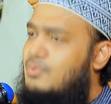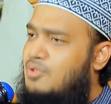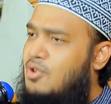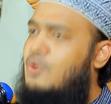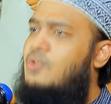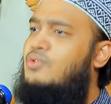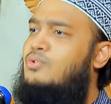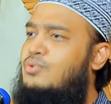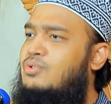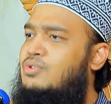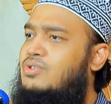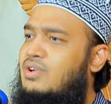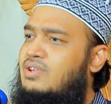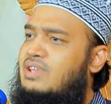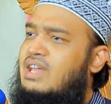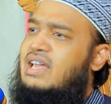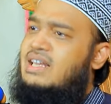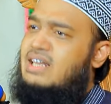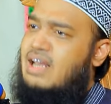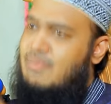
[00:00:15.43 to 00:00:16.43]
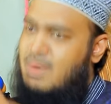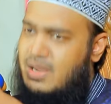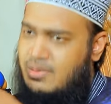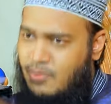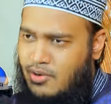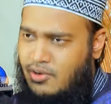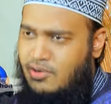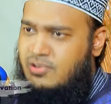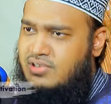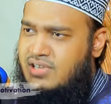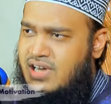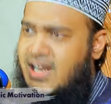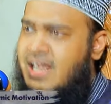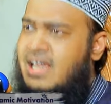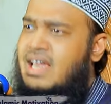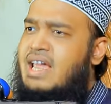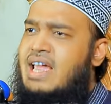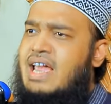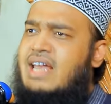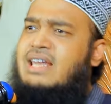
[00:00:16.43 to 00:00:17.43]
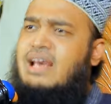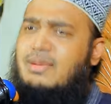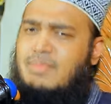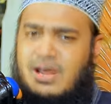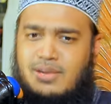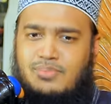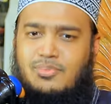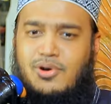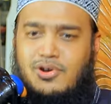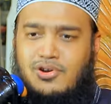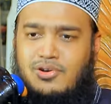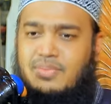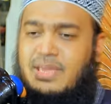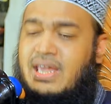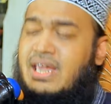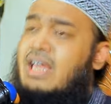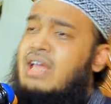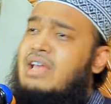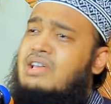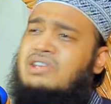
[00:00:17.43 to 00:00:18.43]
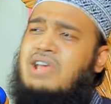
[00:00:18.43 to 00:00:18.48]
তখন উত্তর দেয় এটা আমার বড় ছেলে এটা আমার বড় মেয়ে